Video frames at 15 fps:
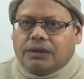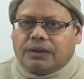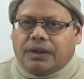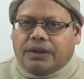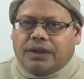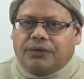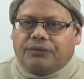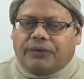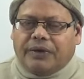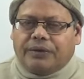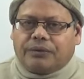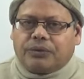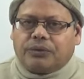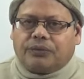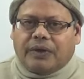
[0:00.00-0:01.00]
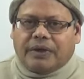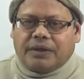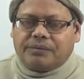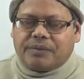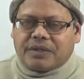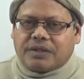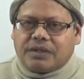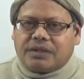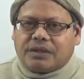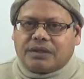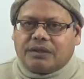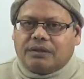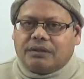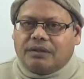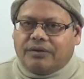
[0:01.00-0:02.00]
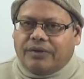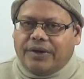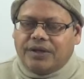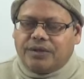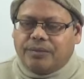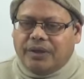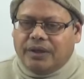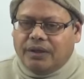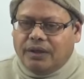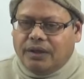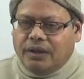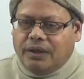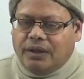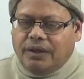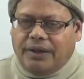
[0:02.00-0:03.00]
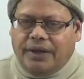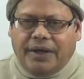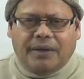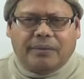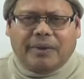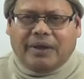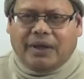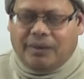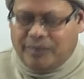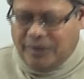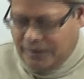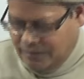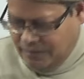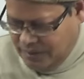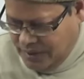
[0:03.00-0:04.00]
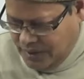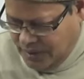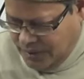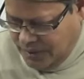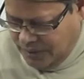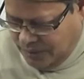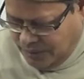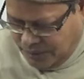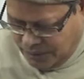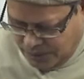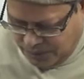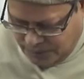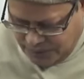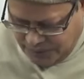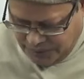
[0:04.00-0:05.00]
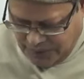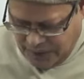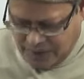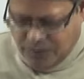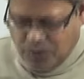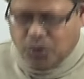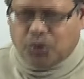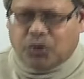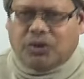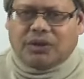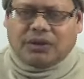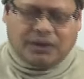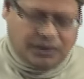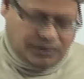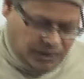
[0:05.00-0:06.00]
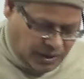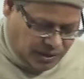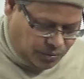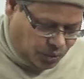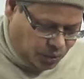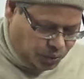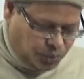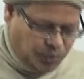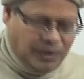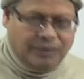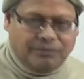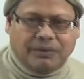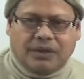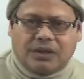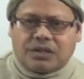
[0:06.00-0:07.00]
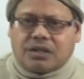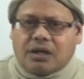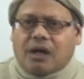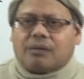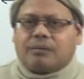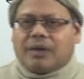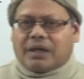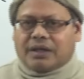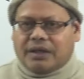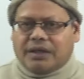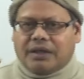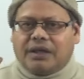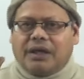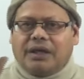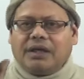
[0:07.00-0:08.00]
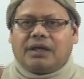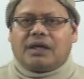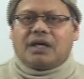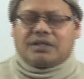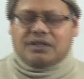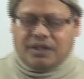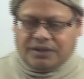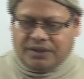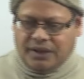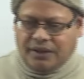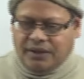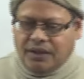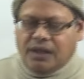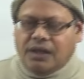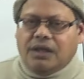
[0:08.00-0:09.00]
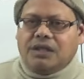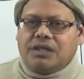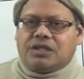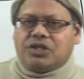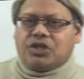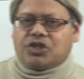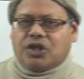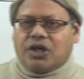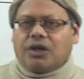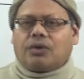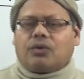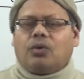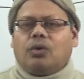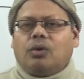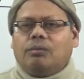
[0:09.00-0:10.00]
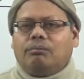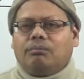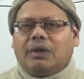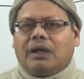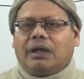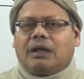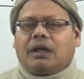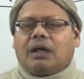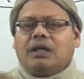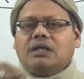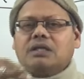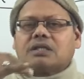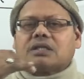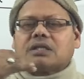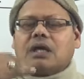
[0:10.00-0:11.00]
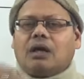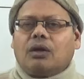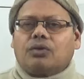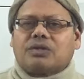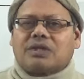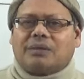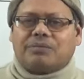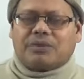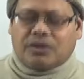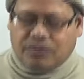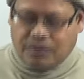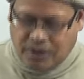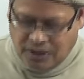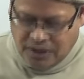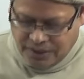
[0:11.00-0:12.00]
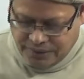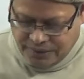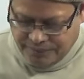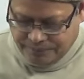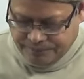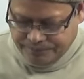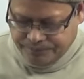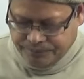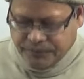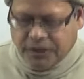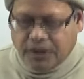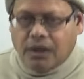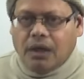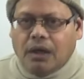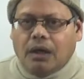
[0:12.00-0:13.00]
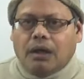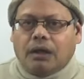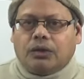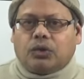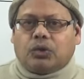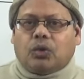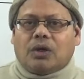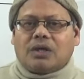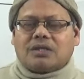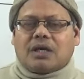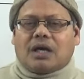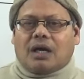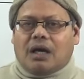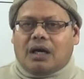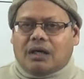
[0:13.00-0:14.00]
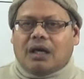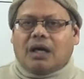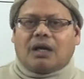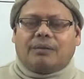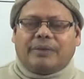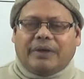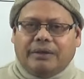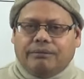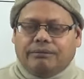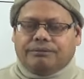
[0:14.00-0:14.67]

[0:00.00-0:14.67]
थर्टी फाइव टू फोर्टी परसेंट रेंज में डेढ़ महीने में तो कितना ग्रोथ कितना ग्रोथ हुआ स्टॉक मार्केट की ही खासियत है इसी शेर को मैं कई सालों से ऑब्ज़र्व कर रहा था 2018 में